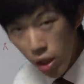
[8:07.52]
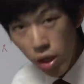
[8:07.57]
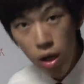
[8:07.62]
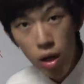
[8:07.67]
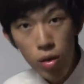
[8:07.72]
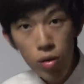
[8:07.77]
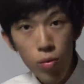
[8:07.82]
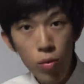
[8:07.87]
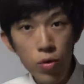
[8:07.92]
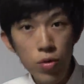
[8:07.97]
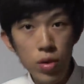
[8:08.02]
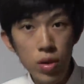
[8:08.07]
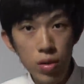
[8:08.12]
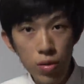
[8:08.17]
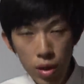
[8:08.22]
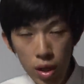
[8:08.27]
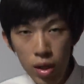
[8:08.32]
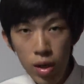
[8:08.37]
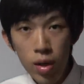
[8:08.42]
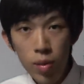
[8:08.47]
ないかと思うんです
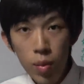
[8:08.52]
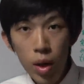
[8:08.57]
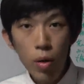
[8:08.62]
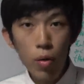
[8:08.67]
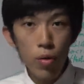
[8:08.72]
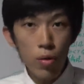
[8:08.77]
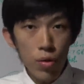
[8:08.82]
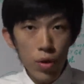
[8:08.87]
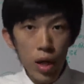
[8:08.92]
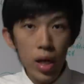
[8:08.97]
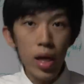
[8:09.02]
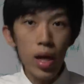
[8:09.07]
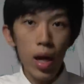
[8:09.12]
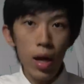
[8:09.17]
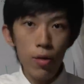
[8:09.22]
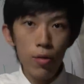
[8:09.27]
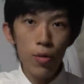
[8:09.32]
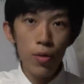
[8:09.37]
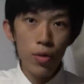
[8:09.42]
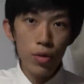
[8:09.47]
よね。まあ、このね、
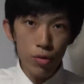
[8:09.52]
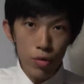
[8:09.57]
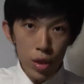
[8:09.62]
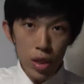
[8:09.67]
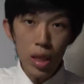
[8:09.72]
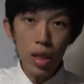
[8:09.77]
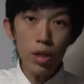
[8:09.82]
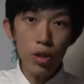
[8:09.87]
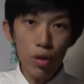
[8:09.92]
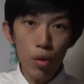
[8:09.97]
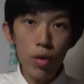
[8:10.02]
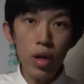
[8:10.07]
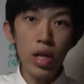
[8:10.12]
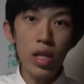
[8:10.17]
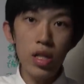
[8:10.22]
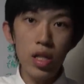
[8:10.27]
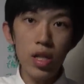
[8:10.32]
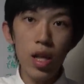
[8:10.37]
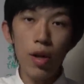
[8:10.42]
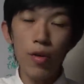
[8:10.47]
あの、売ってる商
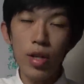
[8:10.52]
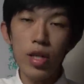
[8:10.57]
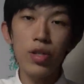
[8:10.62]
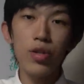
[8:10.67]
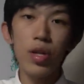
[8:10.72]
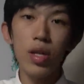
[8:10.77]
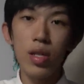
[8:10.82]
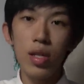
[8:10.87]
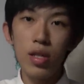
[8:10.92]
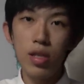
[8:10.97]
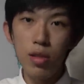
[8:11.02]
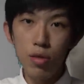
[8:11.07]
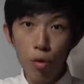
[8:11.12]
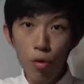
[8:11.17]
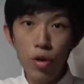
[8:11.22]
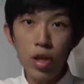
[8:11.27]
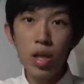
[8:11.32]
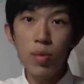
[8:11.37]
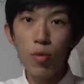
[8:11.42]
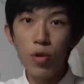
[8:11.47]
品自体私はね、す
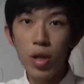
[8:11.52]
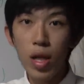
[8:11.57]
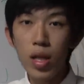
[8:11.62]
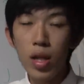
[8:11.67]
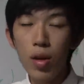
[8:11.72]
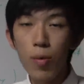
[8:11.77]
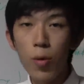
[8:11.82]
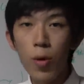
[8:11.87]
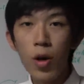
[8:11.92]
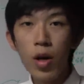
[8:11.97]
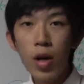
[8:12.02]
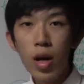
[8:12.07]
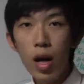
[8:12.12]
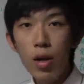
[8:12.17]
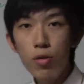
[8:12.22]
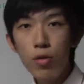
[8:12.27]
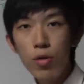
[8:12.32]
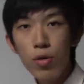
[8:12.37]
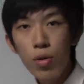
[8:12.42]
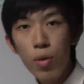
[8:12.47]
ごくいいもんだったと思う。
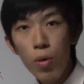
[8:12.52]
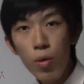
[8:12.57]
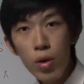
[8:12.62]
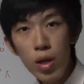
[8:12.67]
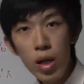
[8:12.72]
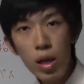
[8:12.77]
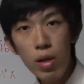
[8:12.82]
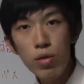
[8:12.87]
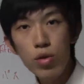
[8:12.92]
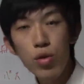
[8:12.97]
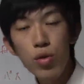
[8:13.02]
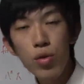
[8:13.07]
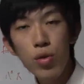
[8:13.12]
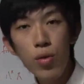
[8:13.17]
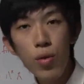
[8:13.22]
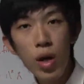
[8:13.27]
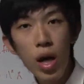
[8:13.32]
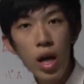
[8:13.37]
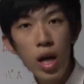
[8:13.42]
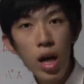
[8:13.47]
あの、コロナの状
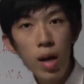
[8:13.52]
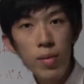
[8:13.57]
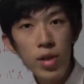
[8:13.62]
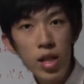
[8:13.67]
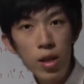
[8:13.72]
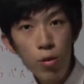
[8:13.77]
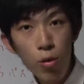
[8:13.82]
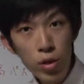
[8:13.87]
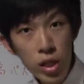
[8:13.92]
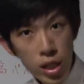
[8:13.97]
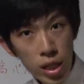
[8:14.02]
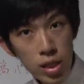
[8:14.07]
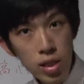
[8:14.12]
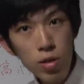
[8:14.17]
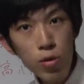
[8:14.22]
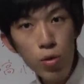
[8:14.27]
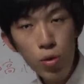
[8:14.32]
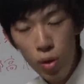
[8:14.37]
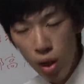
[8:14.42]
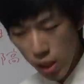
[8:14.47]
況を鑑みて取り消
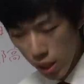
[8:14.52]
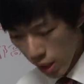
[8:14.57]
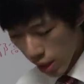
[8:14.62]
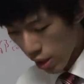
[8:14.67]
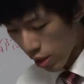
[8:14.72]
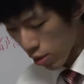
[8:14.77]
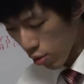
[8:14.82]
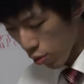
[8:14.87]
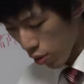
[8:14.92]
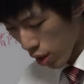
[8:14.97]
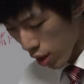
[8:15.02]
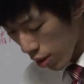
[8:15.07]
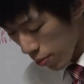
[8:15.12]
すことができるとか